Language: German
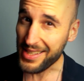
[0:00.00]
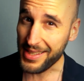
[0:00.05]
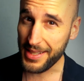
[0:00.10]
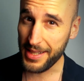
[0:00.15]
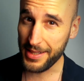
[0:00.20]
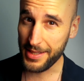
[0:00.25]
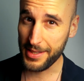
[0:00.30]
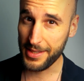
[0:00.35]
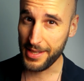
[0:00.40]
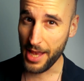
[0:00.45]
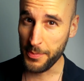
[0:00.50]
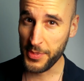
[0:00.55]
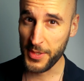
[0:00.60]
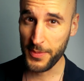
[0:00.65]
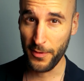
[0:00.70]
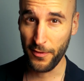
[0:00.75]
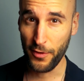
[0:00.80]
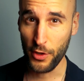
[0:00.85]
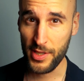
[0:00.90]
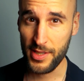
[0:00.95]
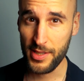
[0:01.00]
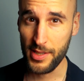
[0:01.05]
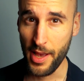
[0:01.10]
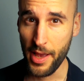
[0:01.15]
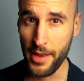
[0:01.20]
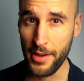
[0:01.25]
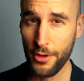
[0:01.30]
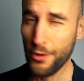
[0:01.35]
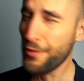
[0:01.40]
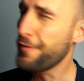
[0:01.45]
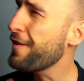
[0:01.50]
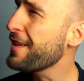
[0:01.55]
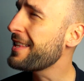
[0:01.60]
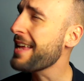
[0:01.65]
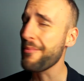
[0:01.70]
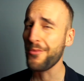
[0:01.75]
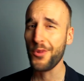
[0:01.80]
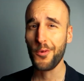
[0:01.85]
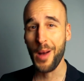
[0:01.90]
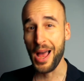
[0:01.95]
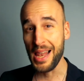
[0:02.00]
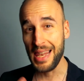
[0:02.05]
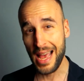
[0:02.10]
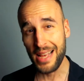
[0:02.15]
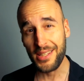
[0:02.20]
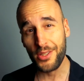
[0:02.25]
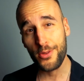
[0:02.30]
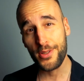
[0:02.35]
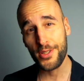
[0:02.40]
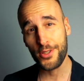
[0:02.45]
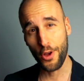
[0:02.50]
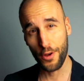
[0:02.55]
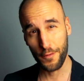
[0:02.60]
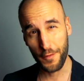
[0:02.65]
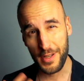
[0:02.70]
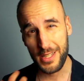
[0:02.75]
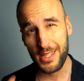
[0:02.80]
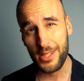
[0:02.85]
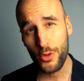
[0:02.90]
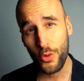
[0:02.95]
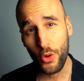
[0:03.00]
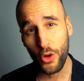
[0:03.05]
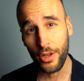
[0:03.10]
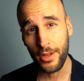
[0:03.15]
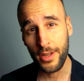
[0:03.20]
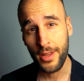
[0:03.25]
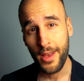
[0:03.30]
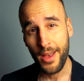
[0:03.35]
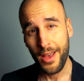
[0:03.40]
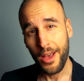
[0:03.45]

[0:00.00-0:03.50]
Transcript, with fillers: hast dieses Selbstbewusstsein und verdammt nochmal, lass uns doch versuchen,